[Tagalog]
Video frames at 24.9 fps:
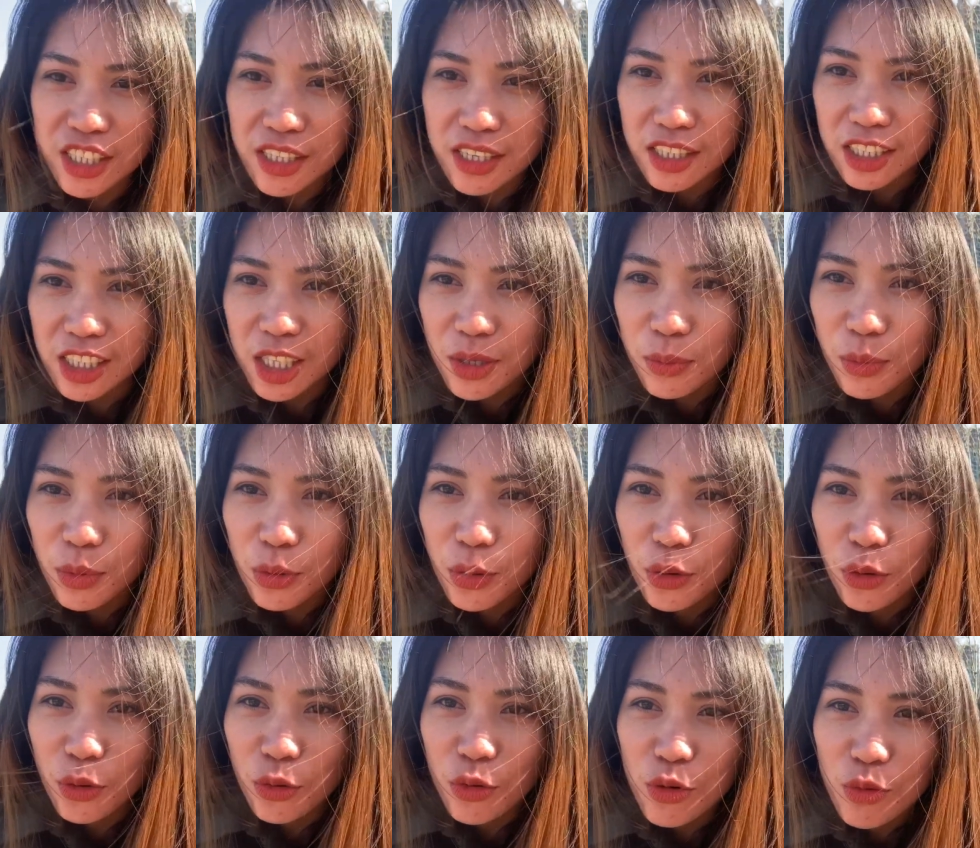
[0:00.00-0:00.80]
nasa
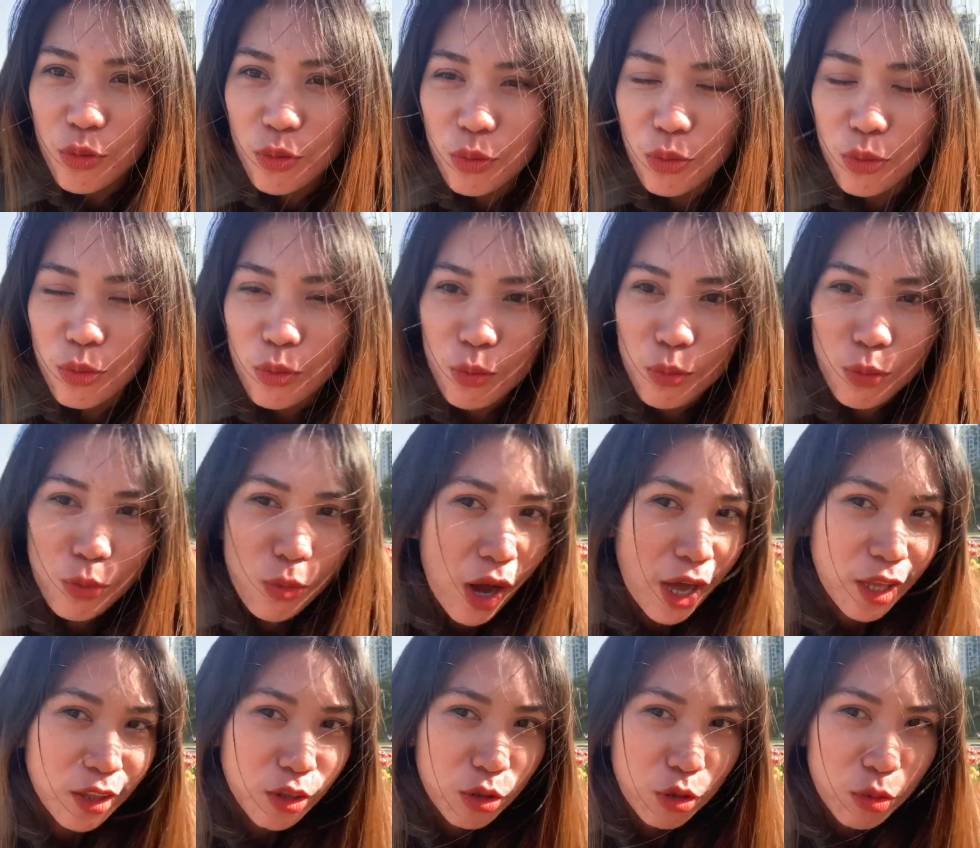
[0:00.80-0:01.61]
buhok kong
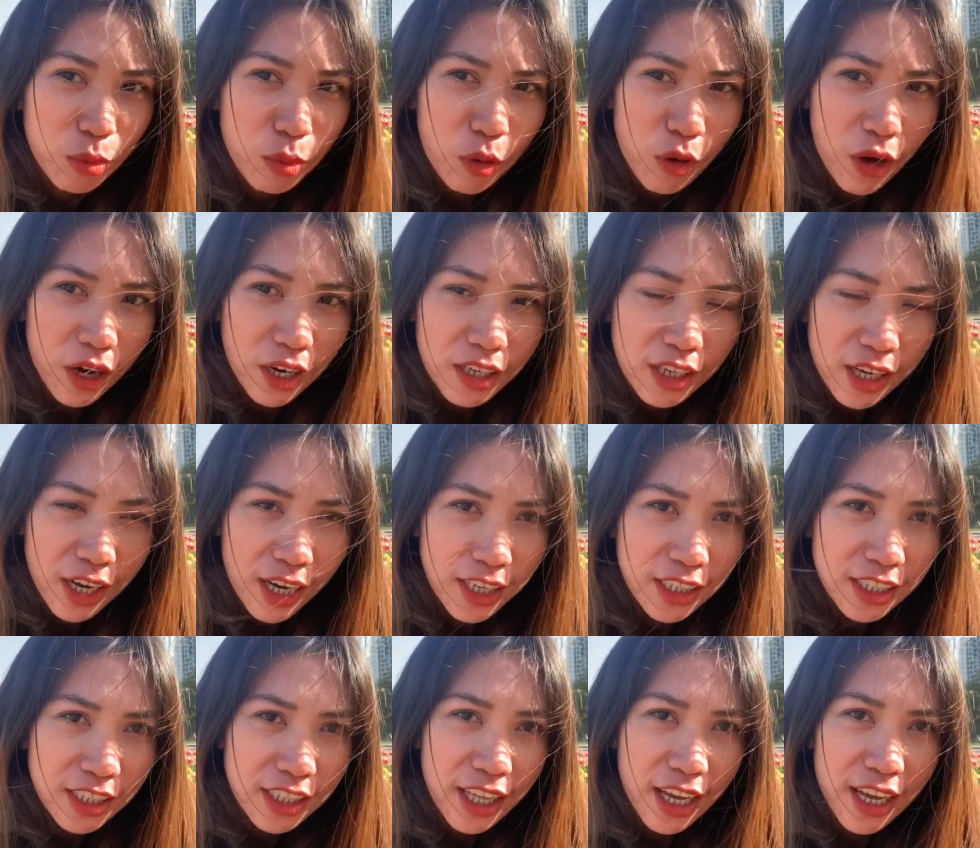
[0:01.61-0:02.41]
ano,
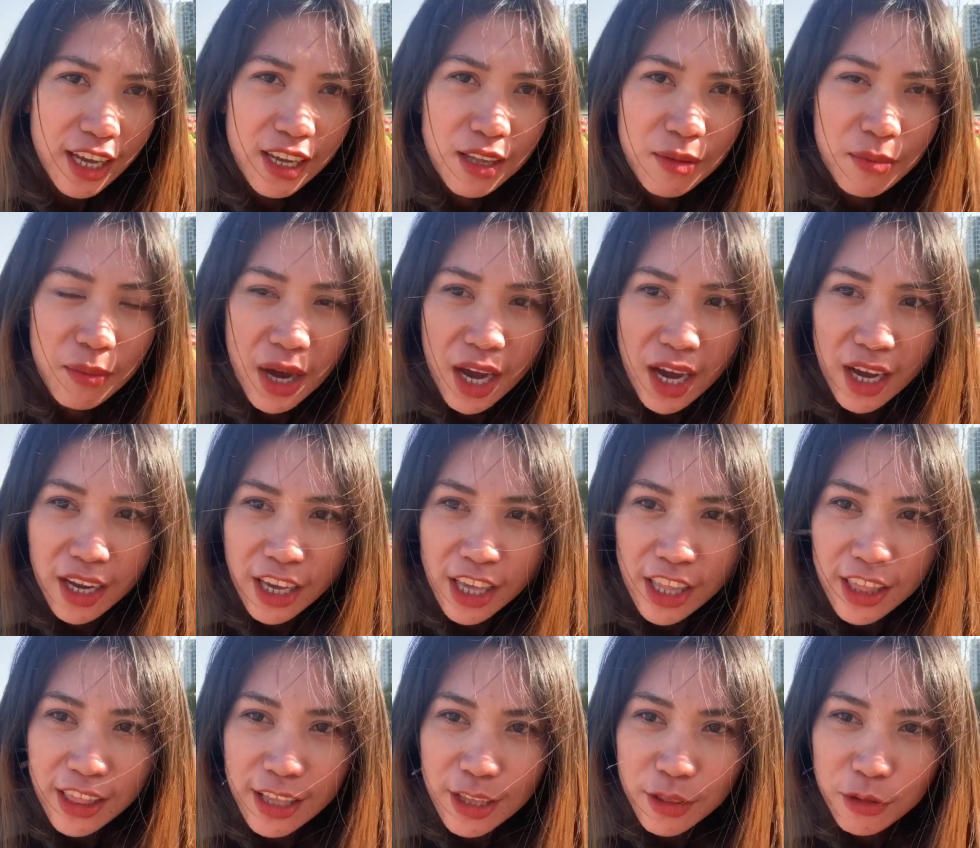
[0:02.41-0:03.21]
buhaghag dahil
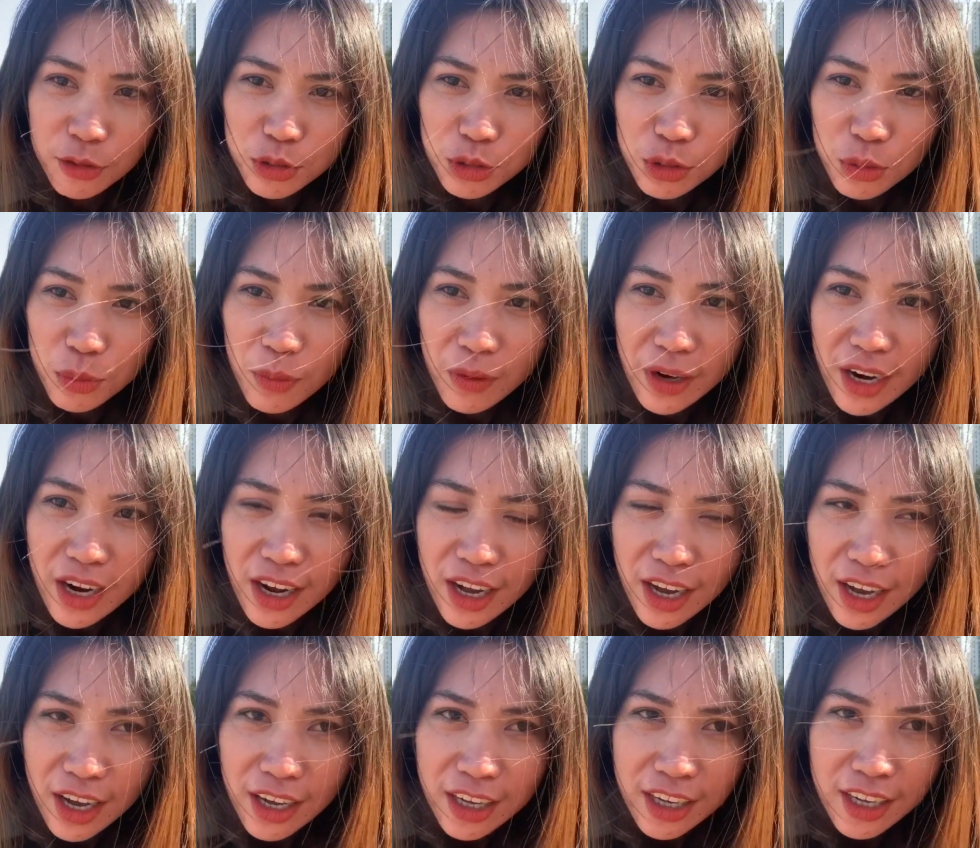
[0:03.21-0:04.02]
mahangin dito, sobrang
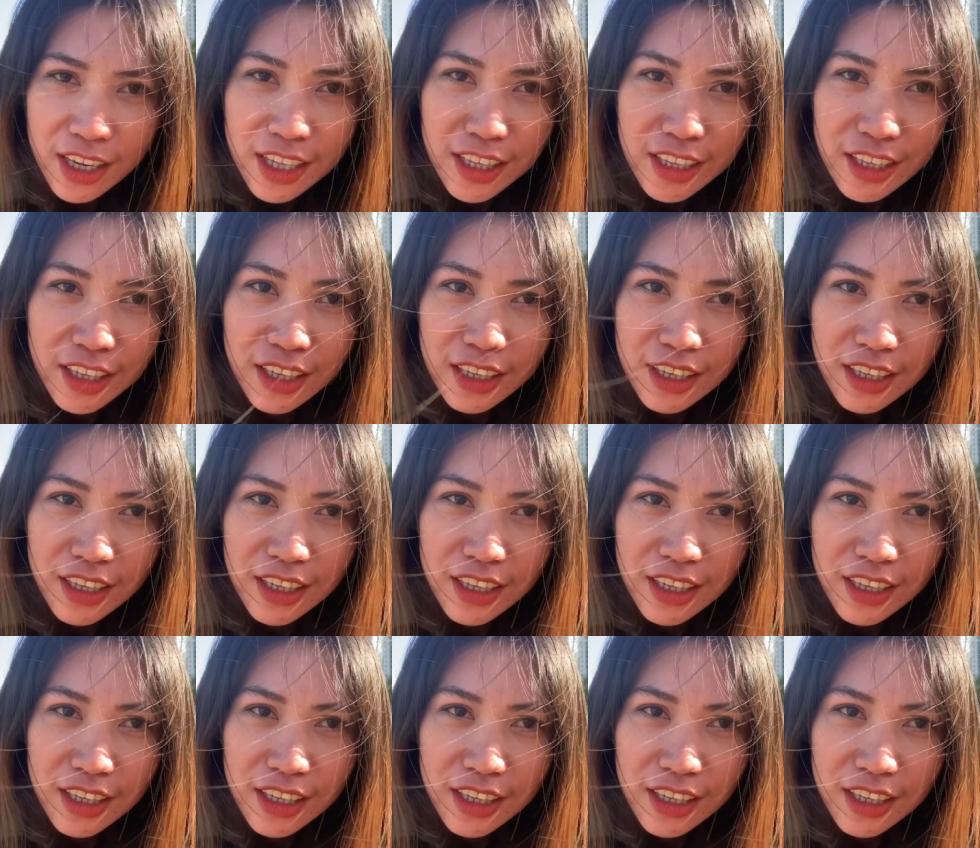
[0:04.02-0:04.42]
hangin.